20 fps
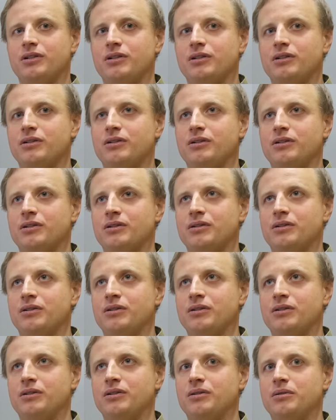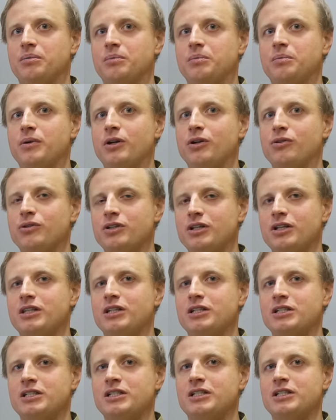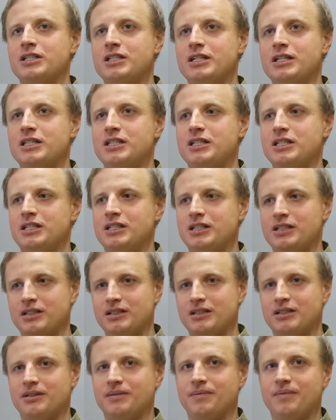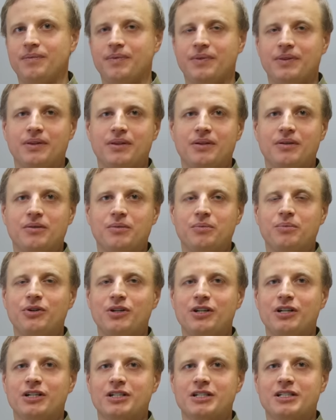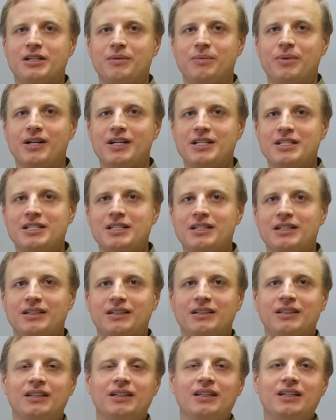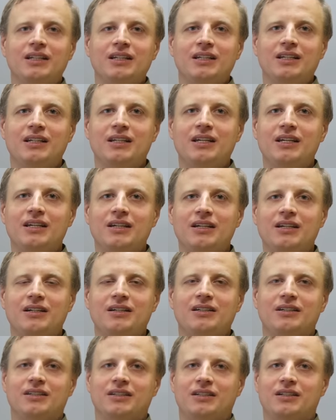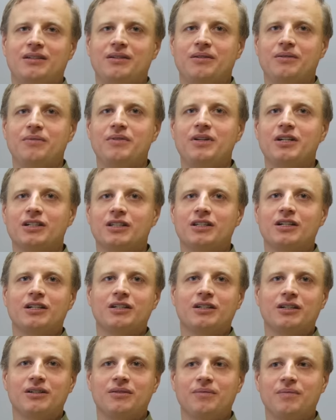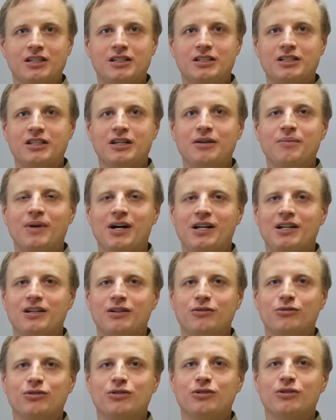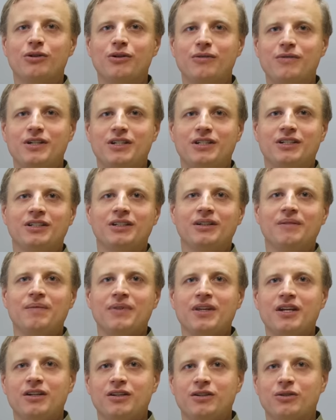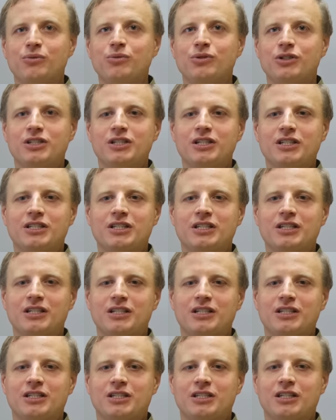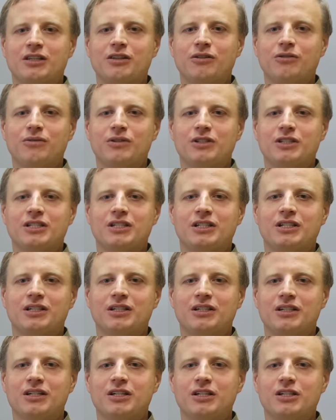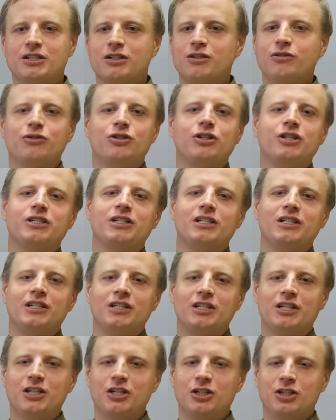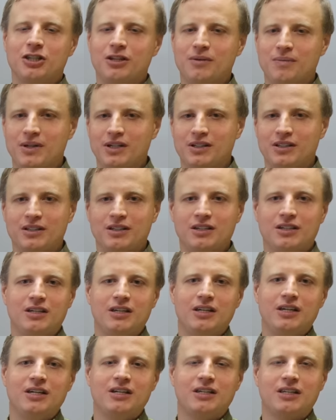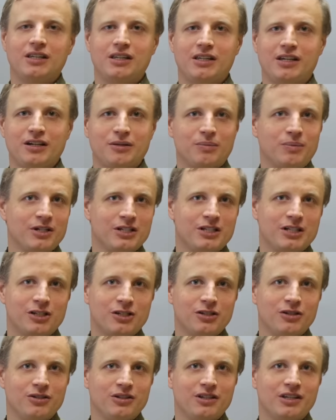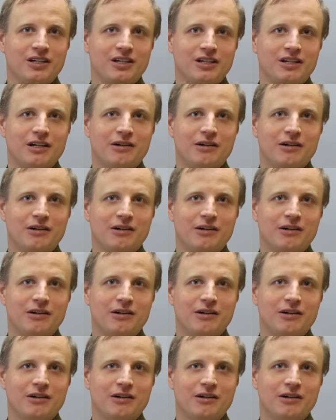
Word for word: э, природа, так сказать, э, более разнообразна, и в некоторых экстремальных условиях гусеницы становятся исключительно хищными. И так произошло на